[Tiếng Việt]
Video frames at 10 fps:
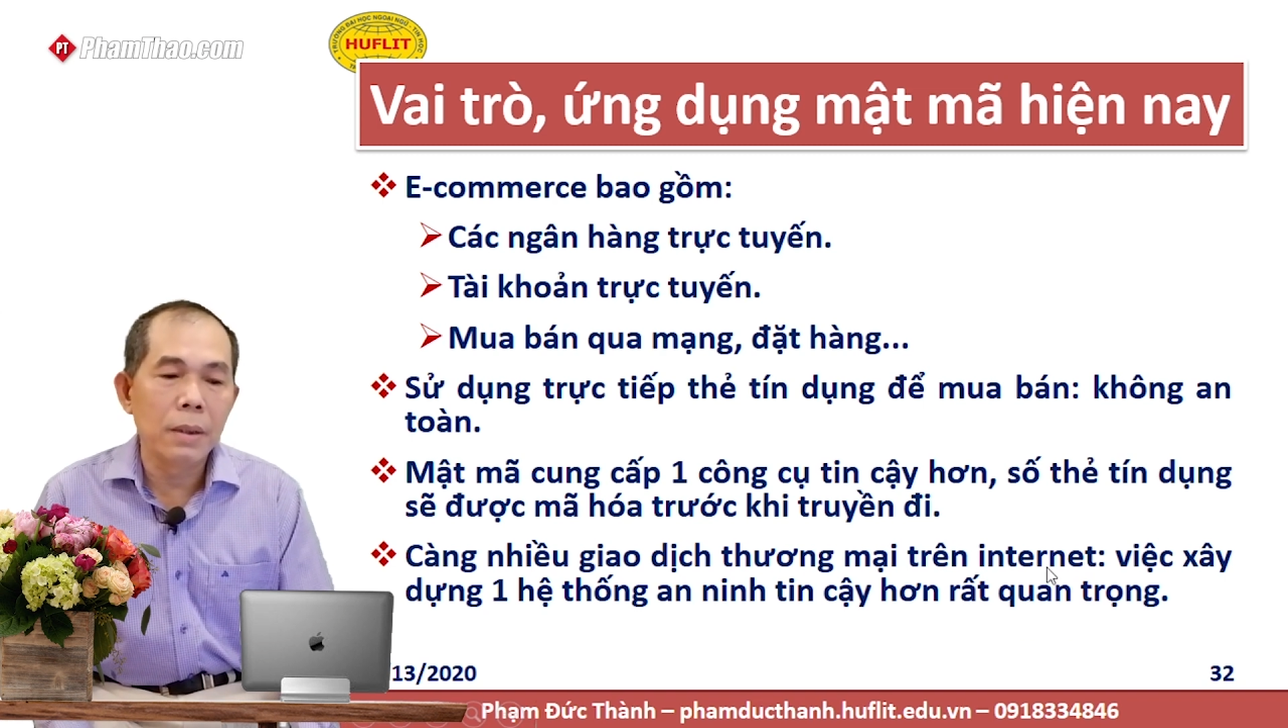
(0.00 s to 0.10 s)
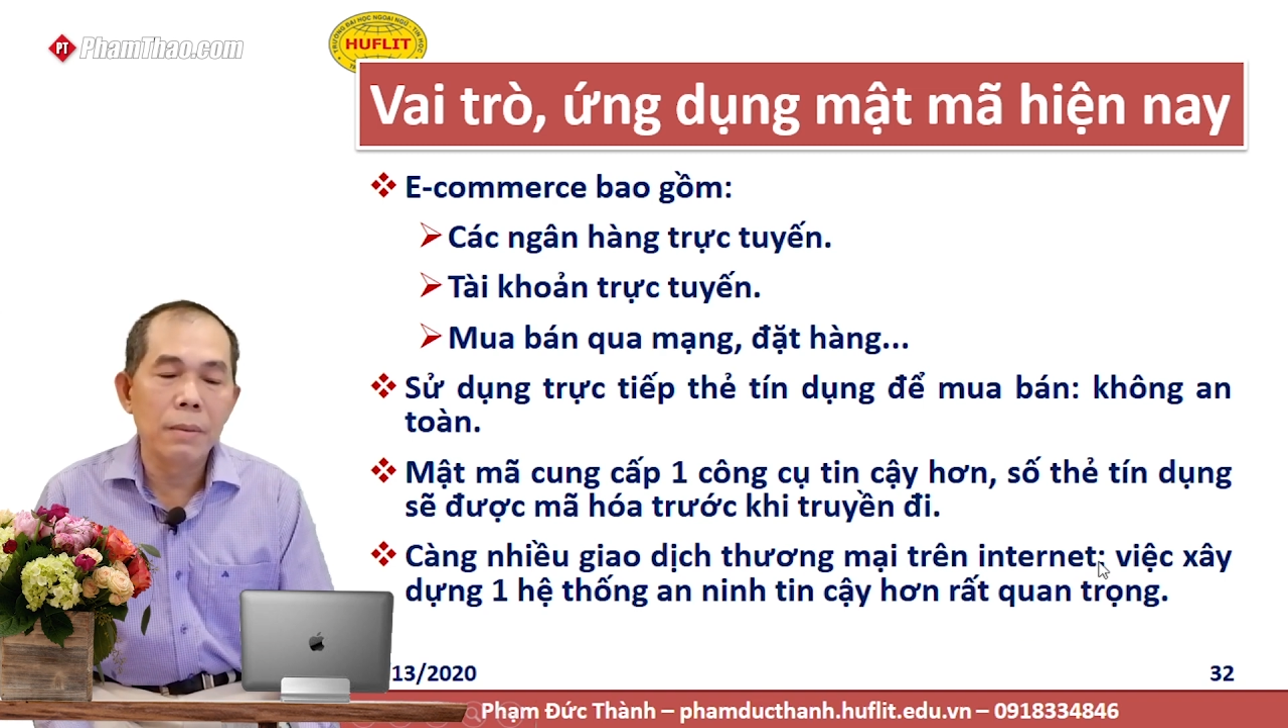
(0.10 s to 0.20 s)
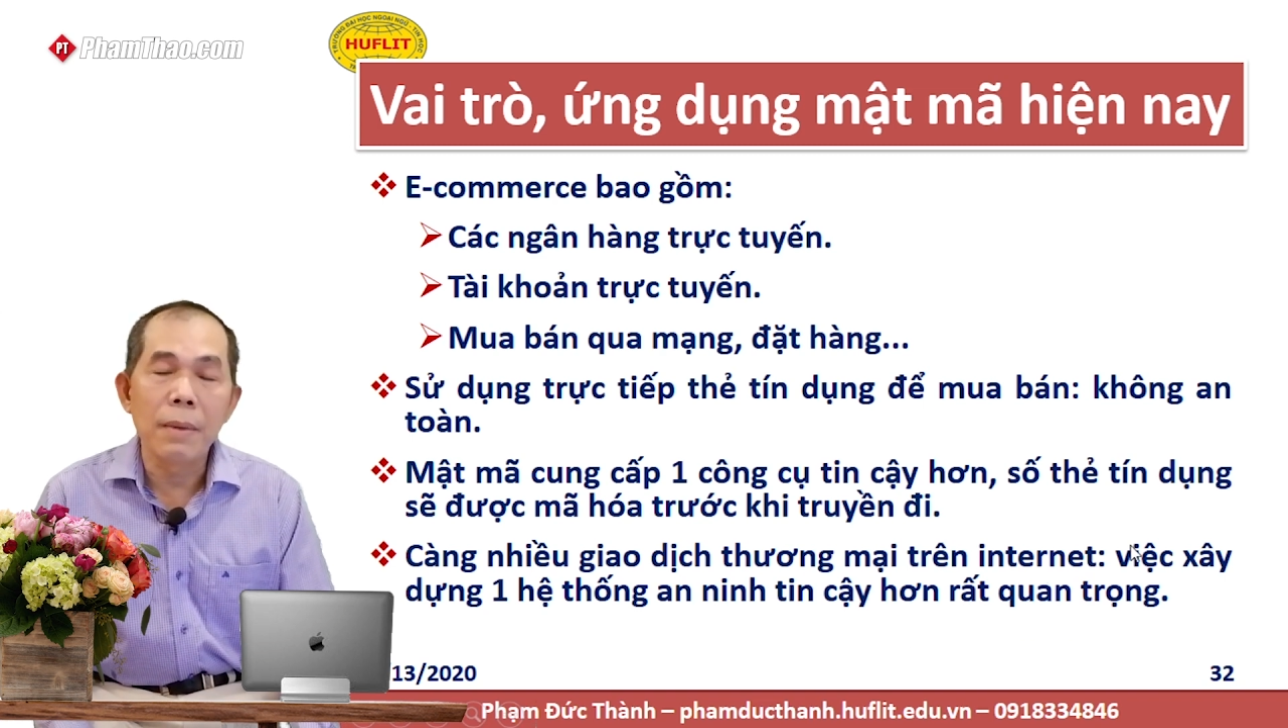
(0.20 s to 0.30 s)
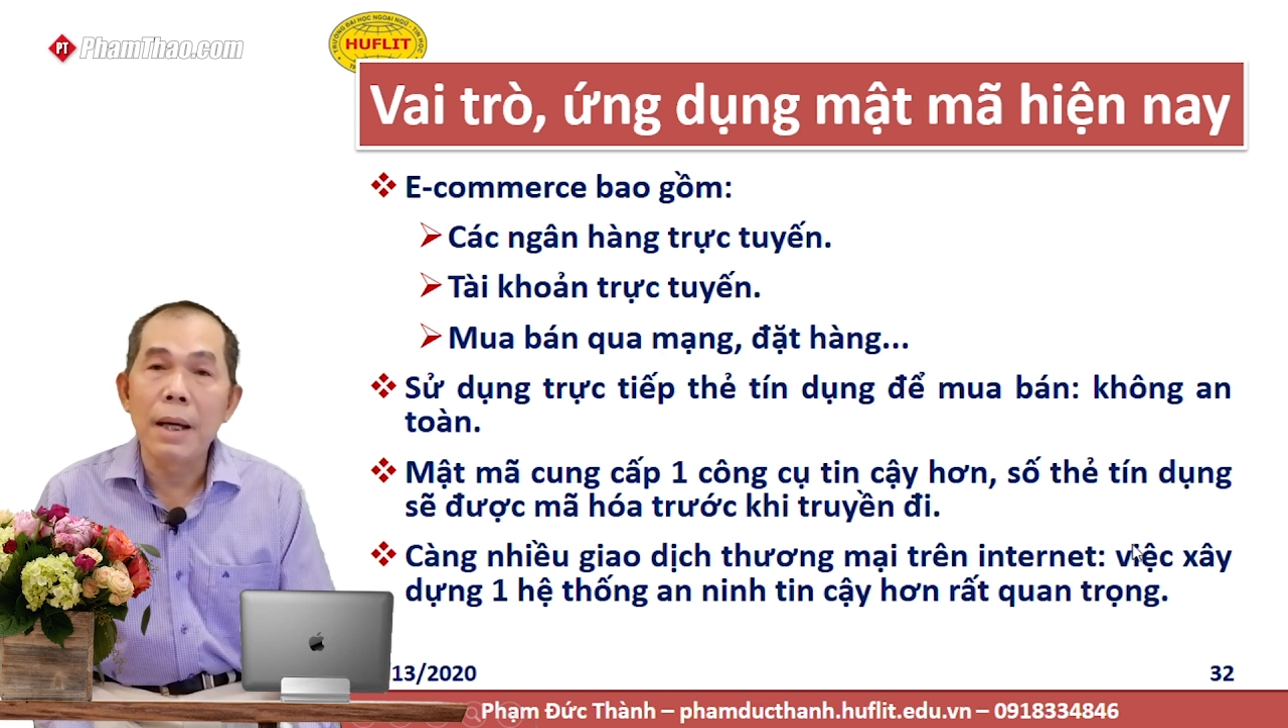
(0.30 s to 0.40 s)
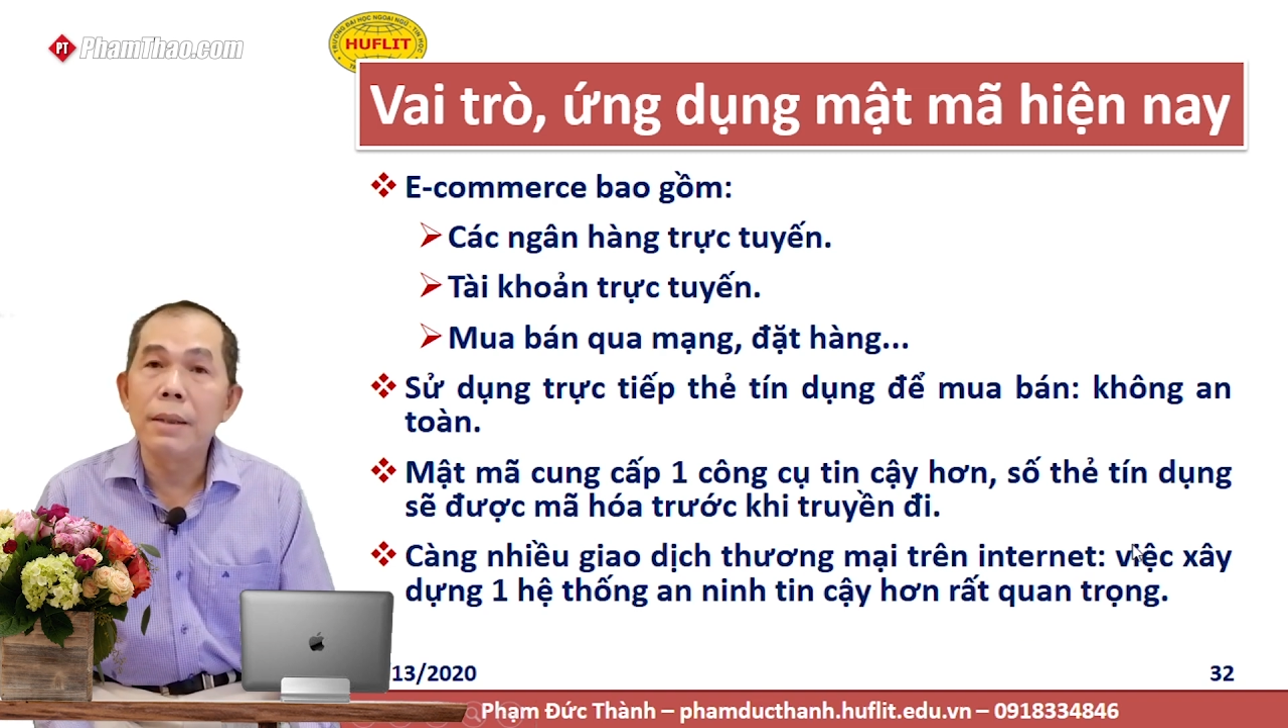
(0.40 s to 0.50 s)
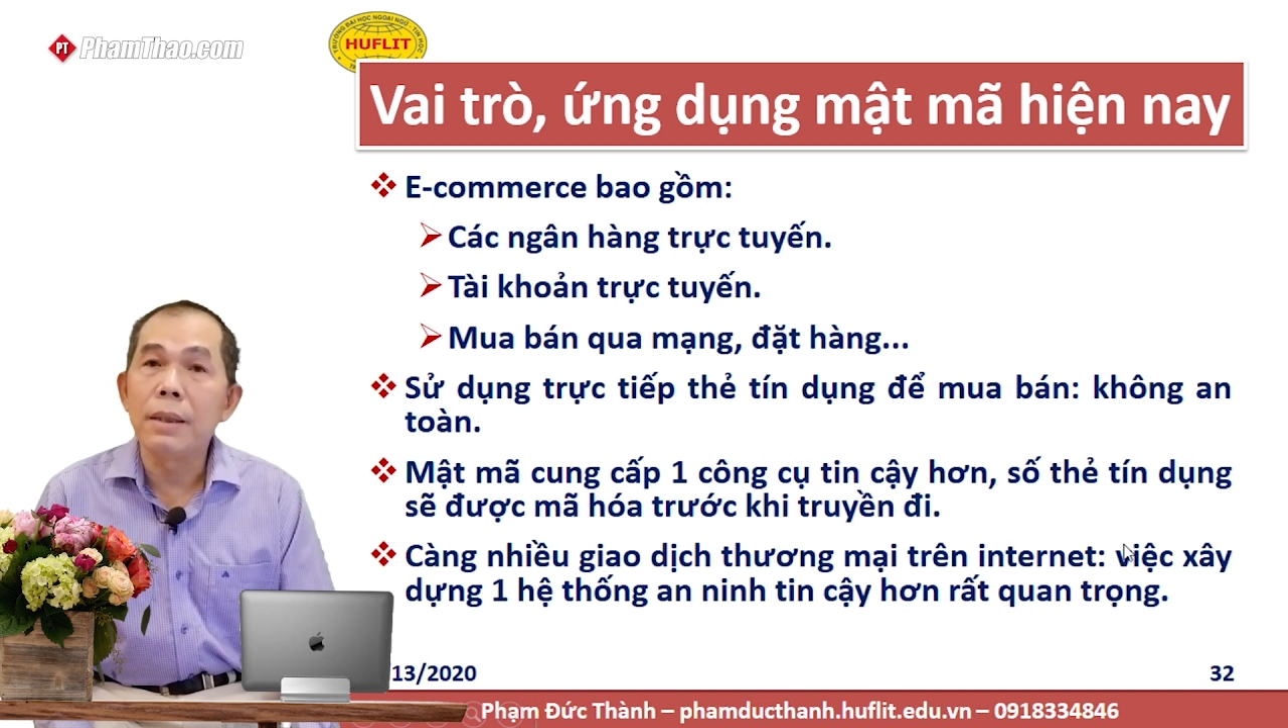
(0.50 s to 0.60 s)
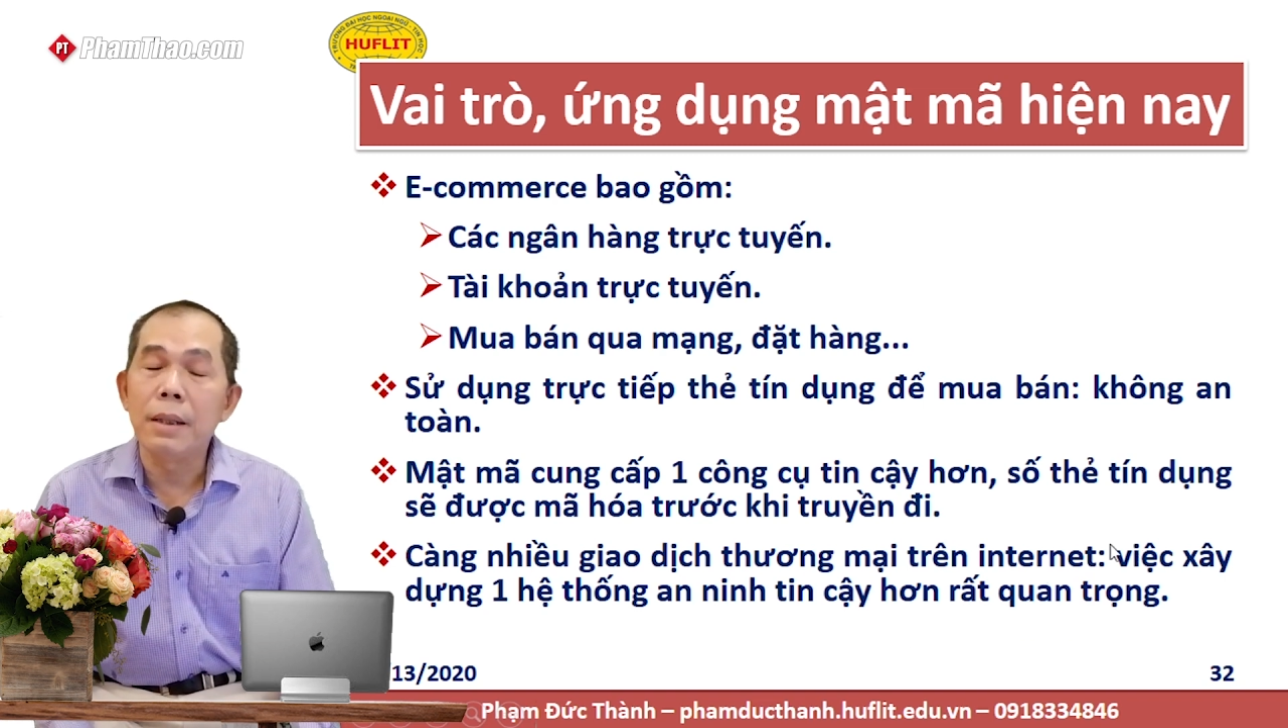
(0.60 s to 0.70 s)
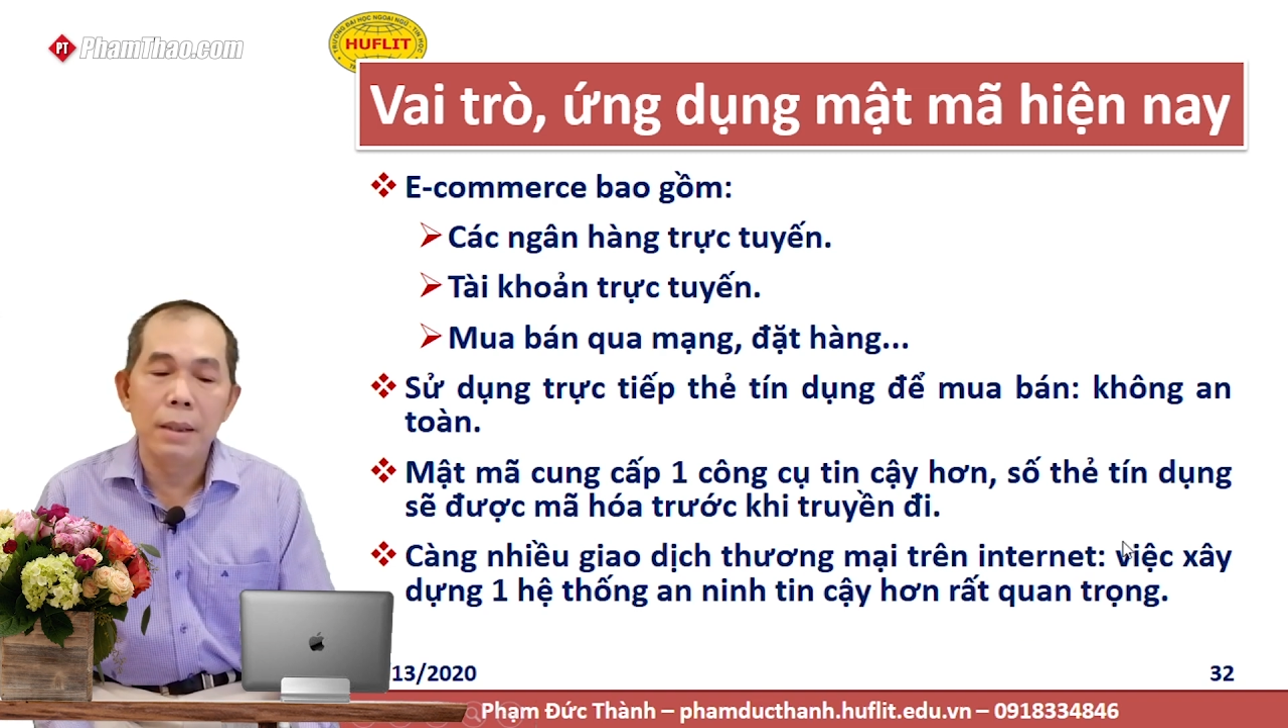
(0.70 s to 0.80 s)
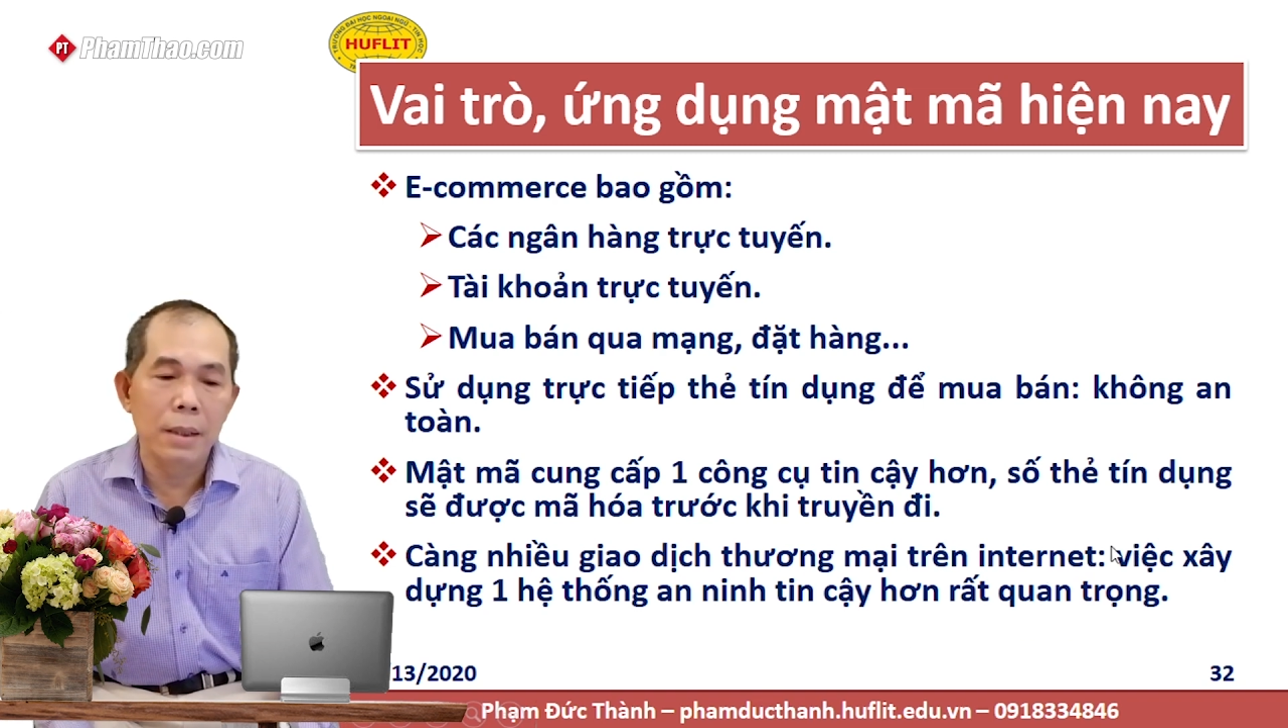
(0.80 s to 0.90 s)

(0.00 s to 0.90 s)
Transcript: thương mại trên